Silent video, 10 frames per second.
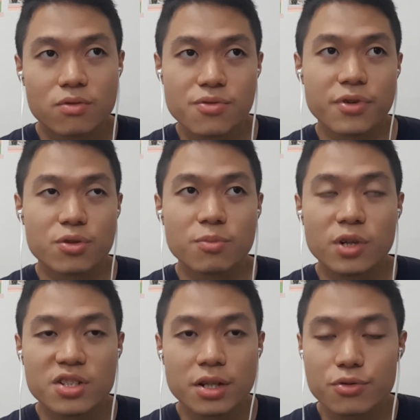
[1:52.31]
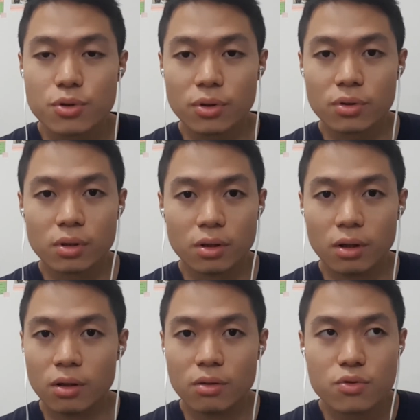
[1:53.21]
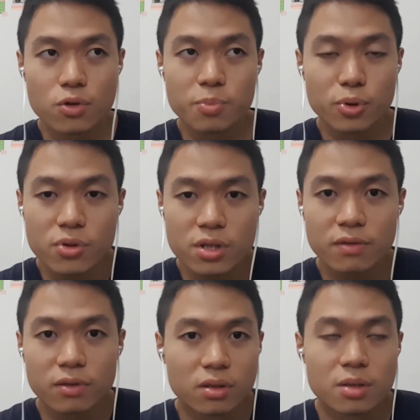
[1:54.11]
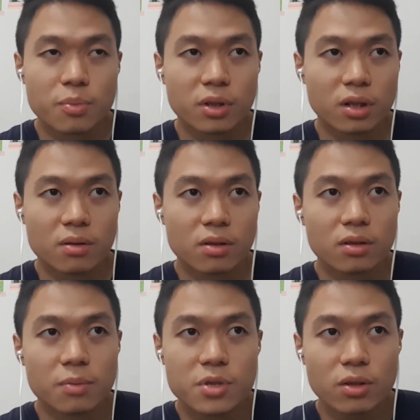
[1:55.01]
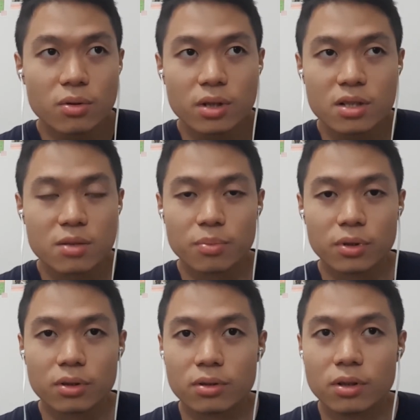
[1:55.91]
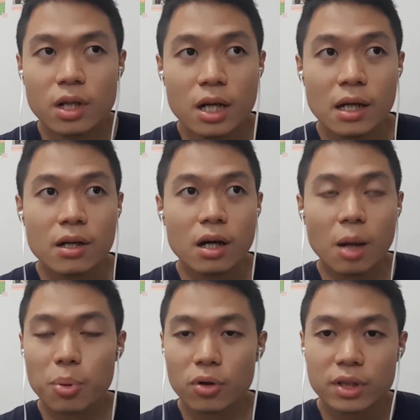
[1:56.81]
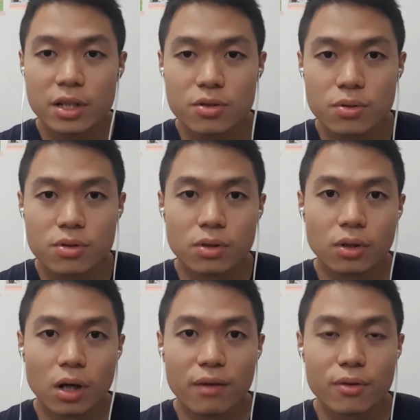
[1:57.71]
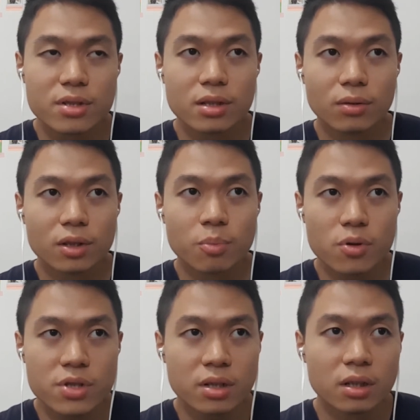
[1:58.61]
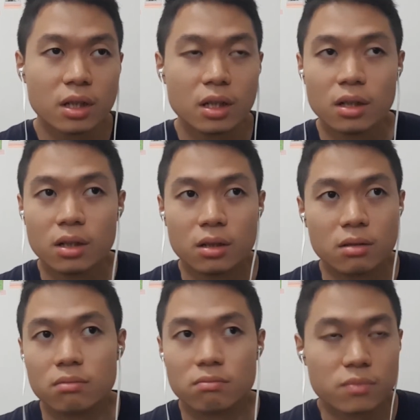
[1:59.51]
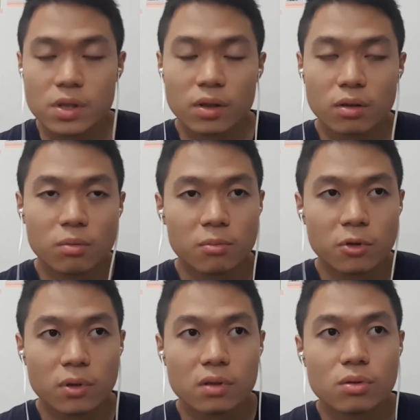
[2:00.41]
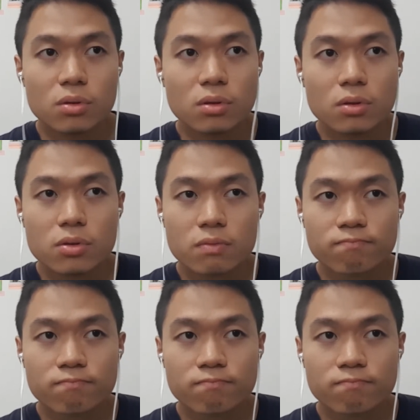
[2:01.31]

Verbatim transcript: tu fasses au moins chaque jour euh, une chose productive. Ça peut être des petits trucs, hein. ça peut être euh, apprendre quelque chose, euh, avancer dans tes projets. Ça va être le moment de,